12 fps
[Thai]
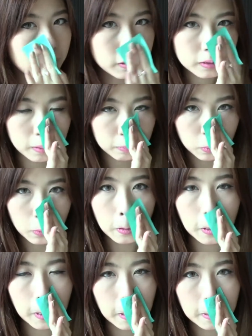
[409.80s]
ไม่ได้ซับตรงอื่
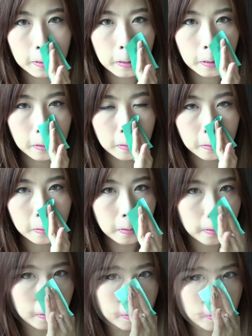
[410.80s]
นเลย
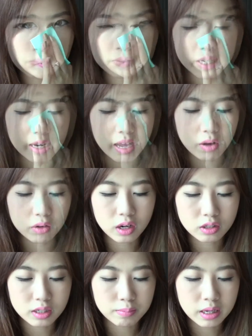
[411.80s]
พับเสร็จแล้วเดี๋ยว
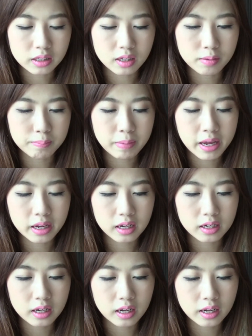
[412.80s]
เราจะมาเติมแป้งกั
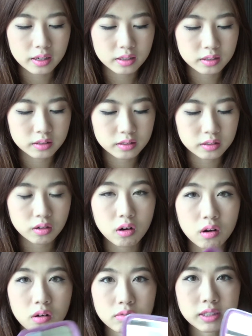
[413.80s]
นนะคะ ก็
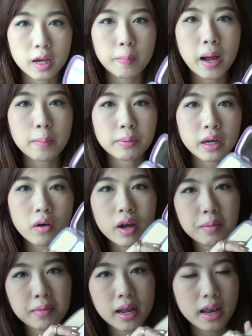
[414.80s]
ใช้พับที่เขา
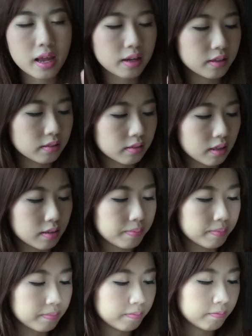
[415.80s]
ให้มาเลยเติม
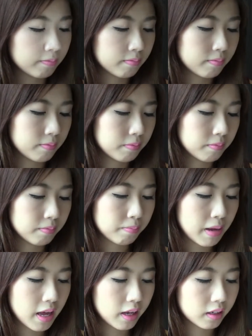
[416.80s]

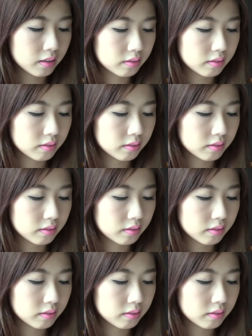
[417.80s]
แป้ง